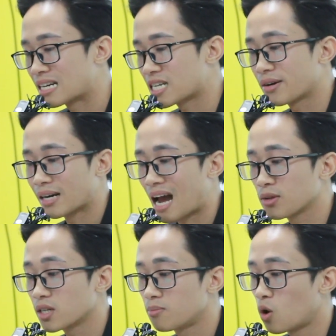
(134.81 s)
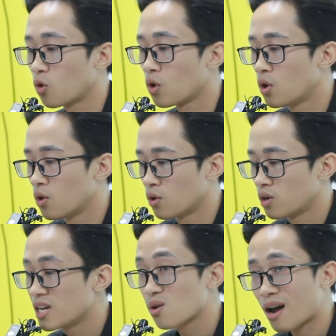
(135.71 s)
đang chạy quảng cáo những cái mẫu
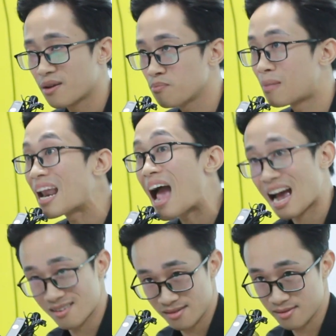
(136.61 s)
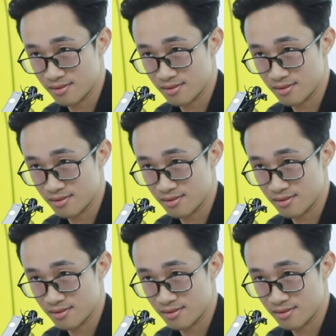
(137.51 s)
liên quan đến bán hàng